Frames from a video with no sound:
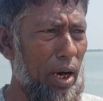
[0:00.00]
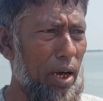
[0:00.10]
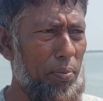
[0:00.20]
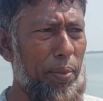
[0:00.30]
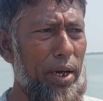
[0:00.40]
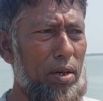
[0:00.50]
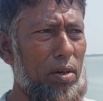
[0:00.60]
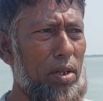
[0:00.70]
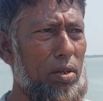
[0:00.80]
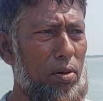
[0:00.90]
আর
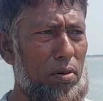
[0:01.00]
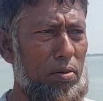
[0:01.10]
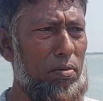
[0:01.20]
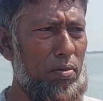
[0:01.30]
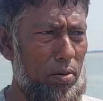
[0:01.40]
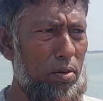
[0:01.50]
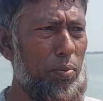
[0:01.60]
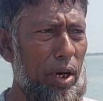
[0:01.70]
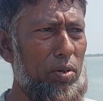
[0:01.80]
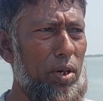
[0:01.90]
পাইকারি তো
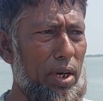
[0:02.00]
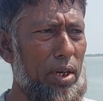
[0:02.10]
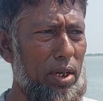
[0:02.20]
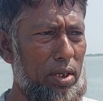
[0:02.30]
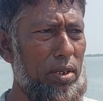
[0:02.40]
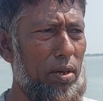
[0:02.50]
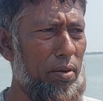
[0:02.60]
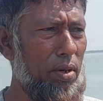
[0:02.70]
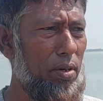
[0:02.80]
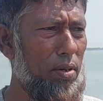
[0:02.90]
বারোশো টাকা কেজি কী
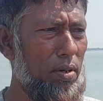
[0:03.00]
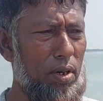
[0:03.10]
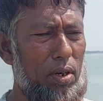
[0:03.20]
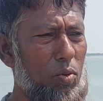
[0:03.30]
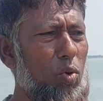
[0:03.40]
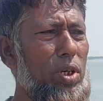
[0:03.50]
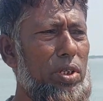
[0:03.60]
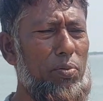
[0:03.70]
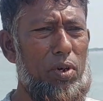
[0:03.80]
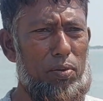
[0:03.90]
ফুলের মধু পাওয়া যায়
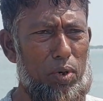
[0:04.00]
ফলচি ফুলির